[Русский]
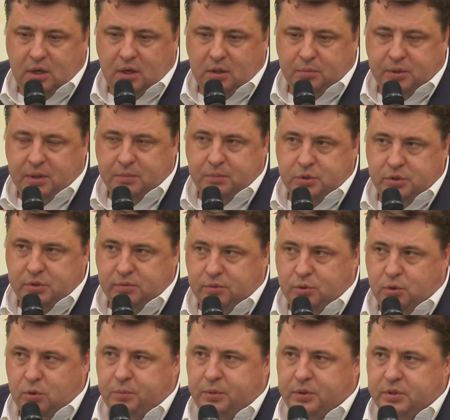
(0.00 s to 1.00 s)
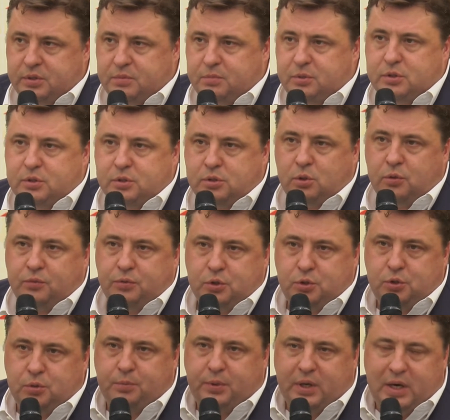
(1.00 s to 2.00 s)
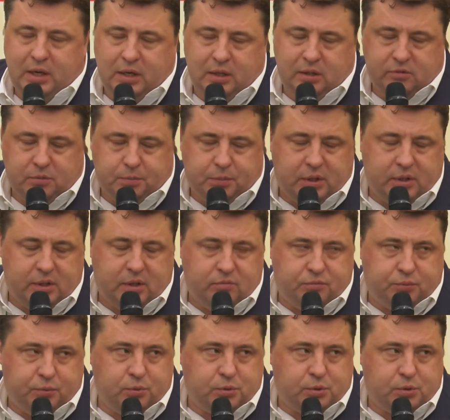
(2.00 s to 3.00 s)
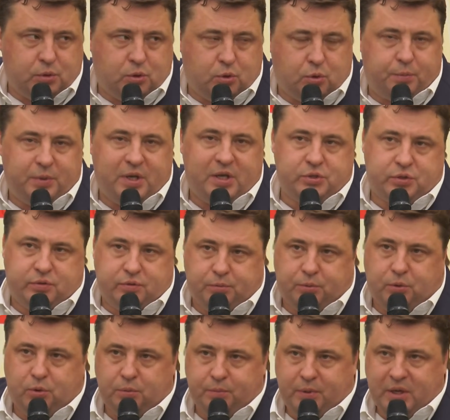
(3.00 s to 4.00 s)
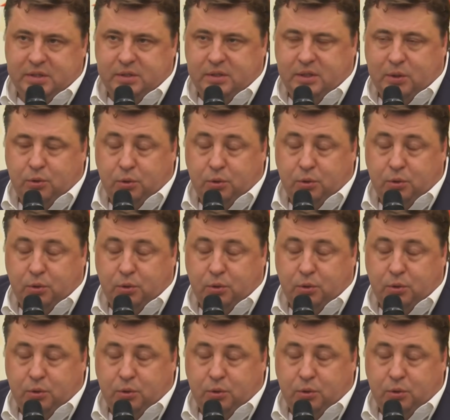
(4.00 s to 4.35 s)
агропромышленного комплекса, безусловно, еще параллельно выполняем функцию крупнейшего покупателя,